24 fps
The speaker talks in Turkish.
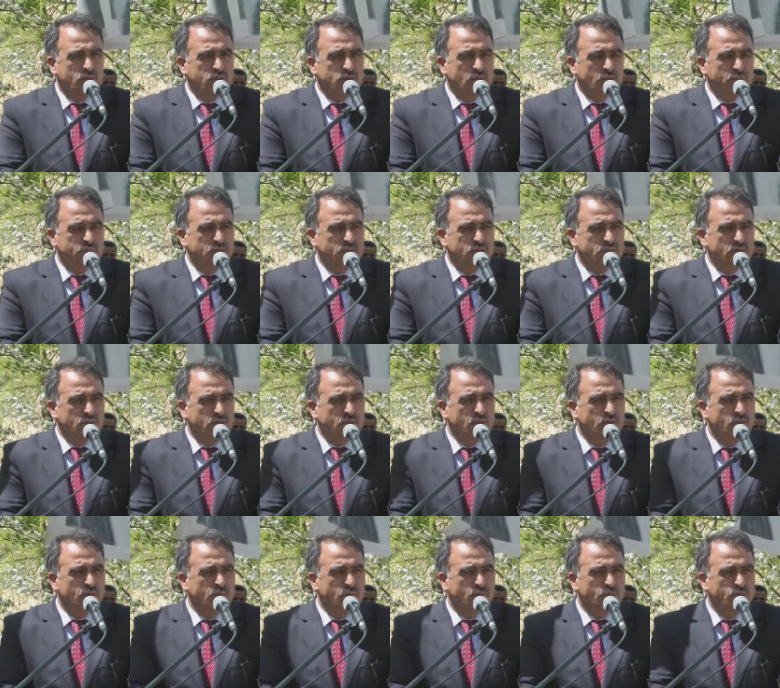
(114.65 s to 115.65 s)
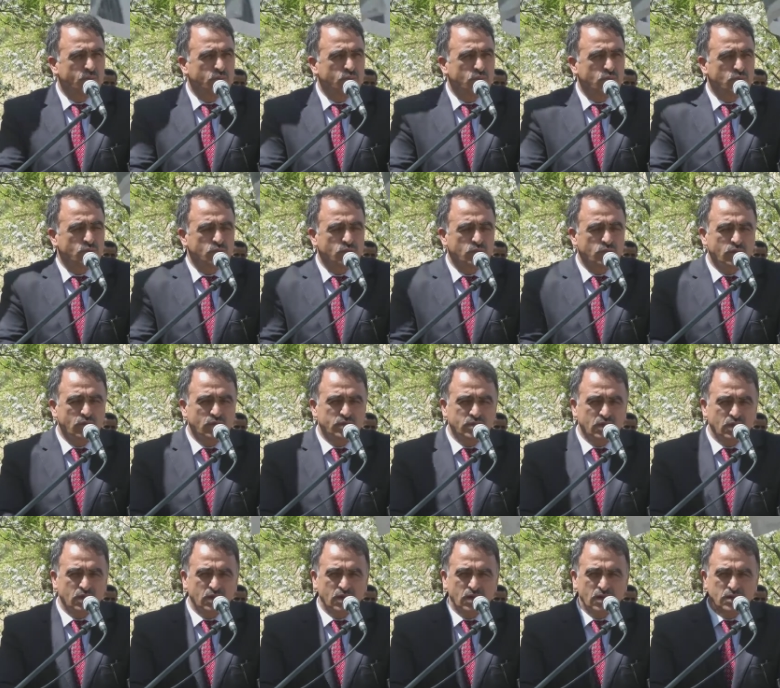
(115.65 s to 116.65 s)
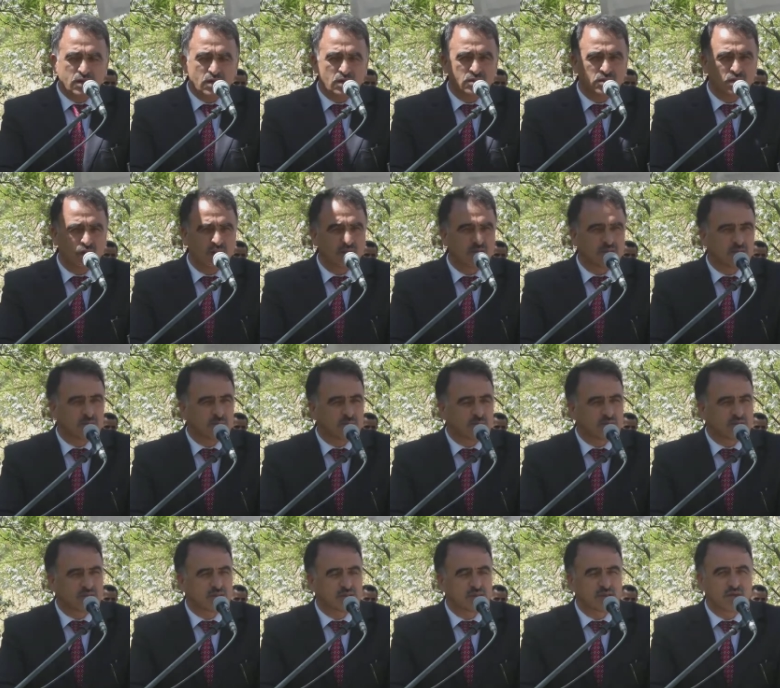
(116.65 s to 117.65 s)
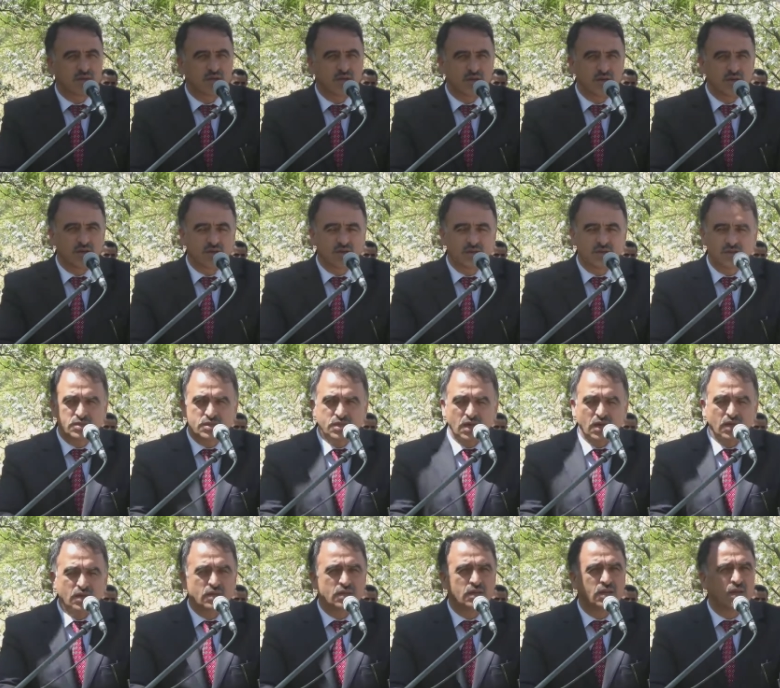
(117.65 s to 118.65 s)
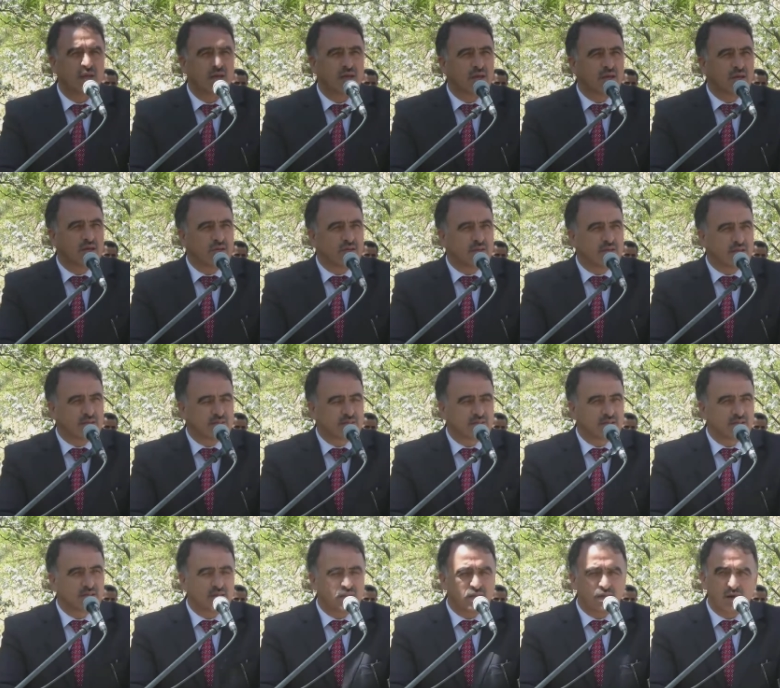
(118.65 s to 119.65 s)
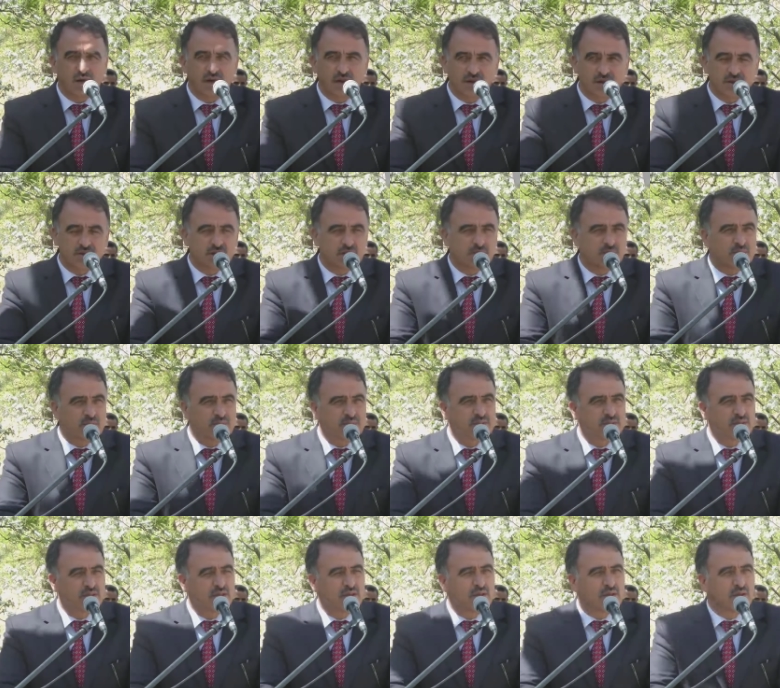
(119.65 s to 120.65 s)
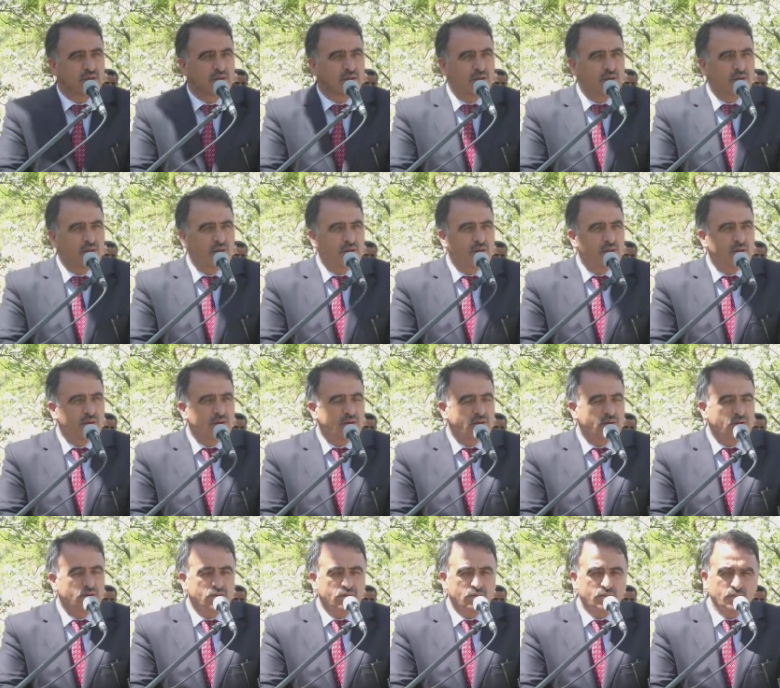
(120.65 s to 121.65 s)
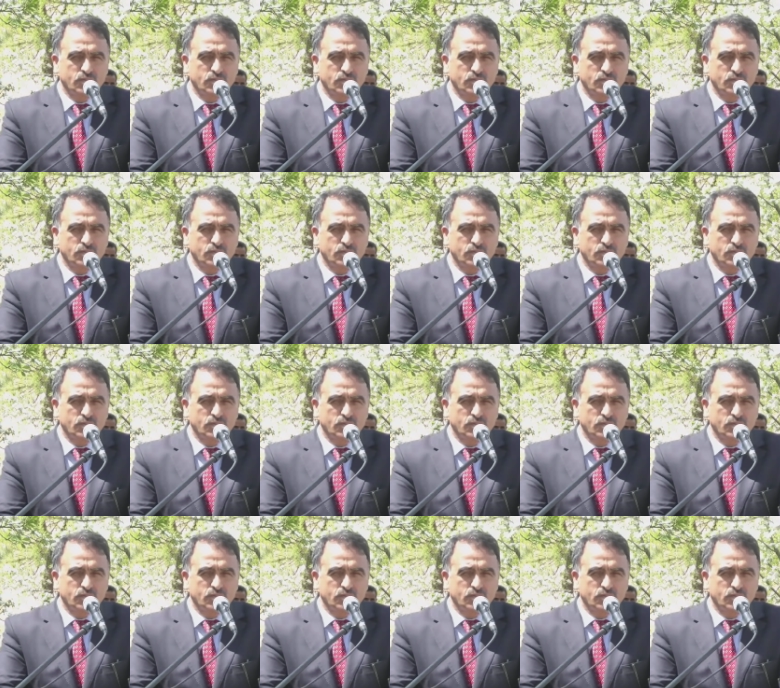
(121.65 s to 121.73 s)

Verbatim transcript: Tabi bunun yeteri kadar tanıtılması, yeni yetişen nesillere anlatılması e,